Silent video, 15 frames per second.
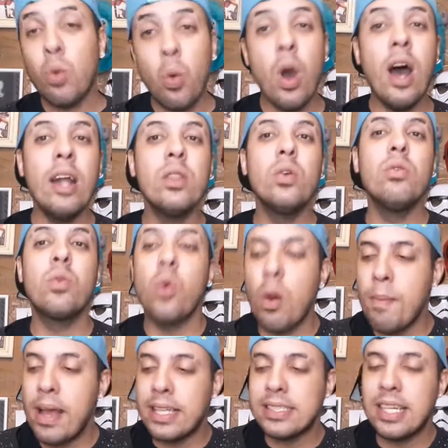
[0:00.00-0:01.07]
quando
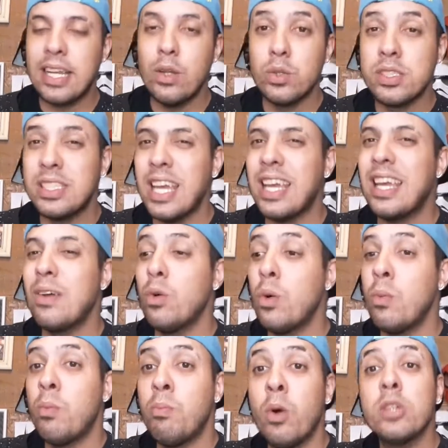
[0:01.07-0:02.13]
começa ali o
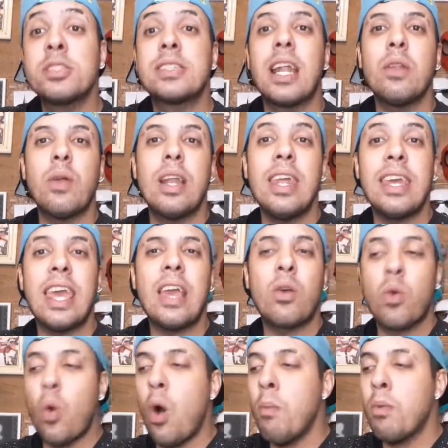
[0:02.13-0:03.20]
mostrando ali
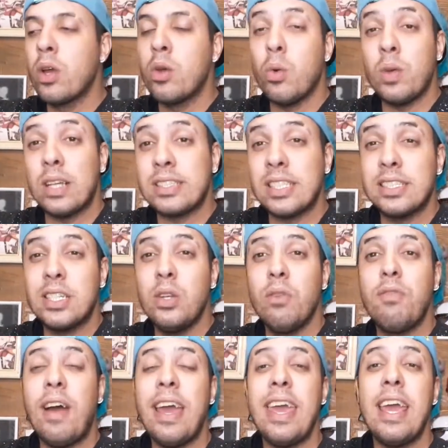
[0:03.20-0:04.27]
como que o
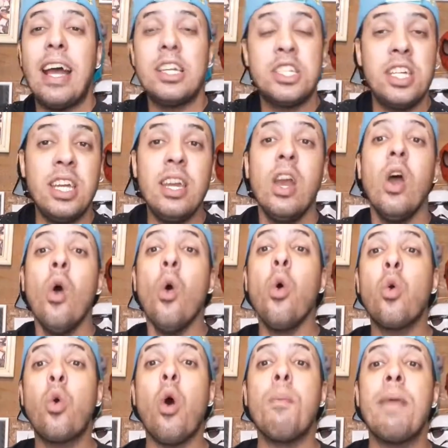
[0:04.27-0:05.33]
assassino vai reagir.
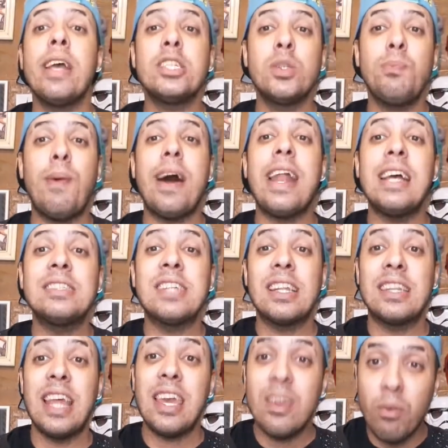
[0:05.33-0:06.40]
O começo parece
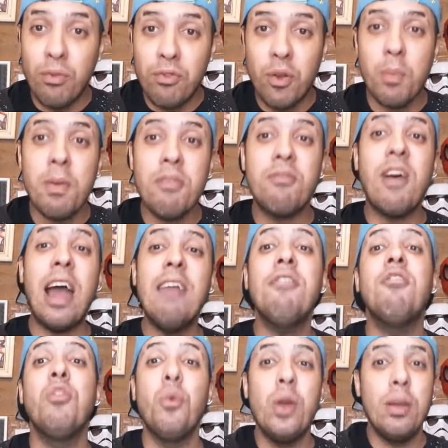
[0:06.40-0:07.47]
até que o filme vai
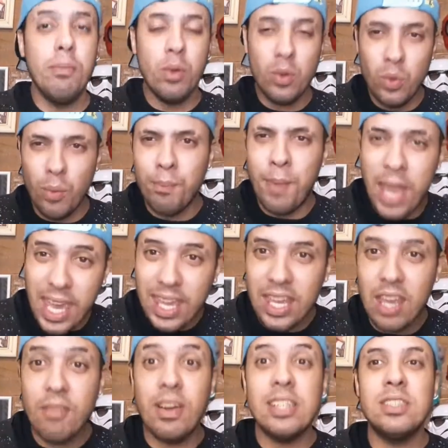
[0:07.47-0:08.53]
fluir muito
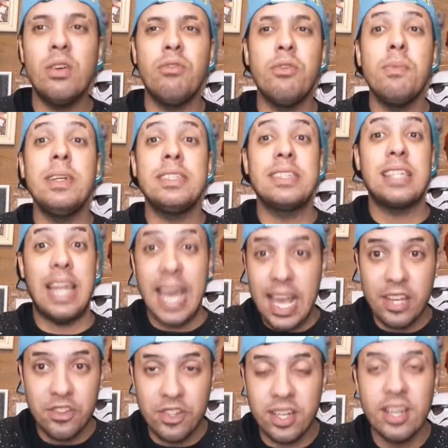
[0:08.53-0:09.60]
bem, que vai ser um filme
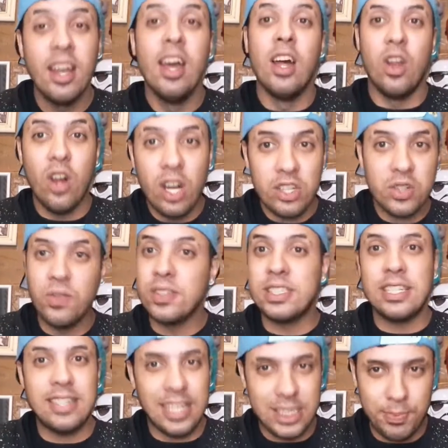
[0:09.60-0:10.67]
slasher. Lógico,
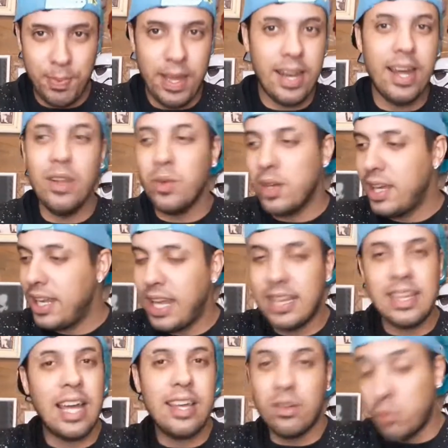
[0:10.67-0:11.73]
você tá esperando, que
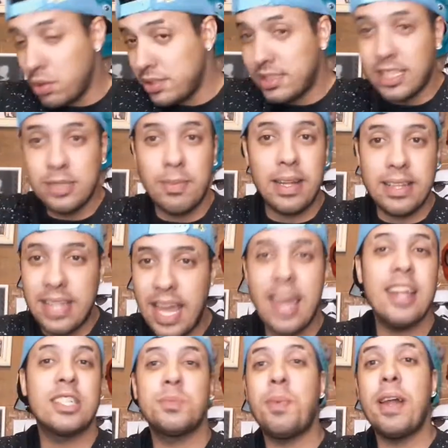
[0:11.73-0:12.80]
nem tá em todas as
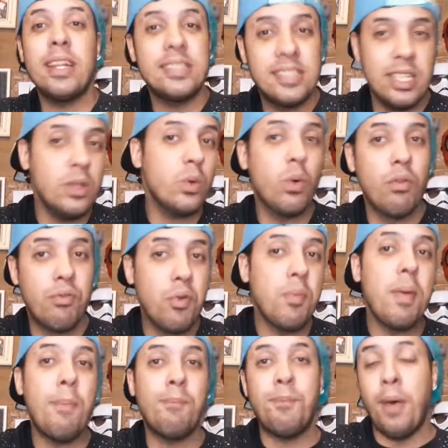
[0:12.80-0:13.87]
matérias, parecido com o
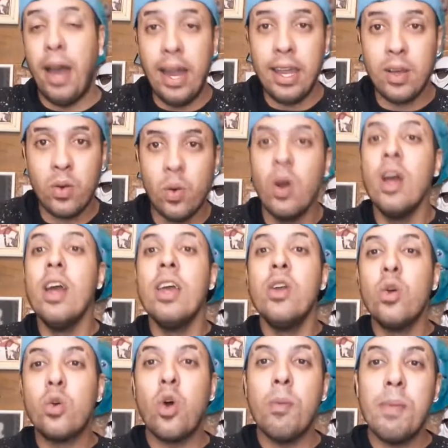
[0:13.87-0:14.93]
filme Pânico.
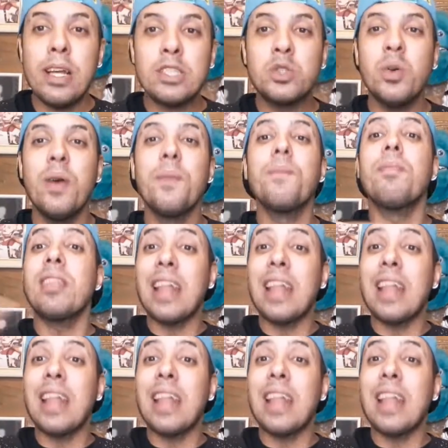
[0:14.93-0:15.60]
E o começo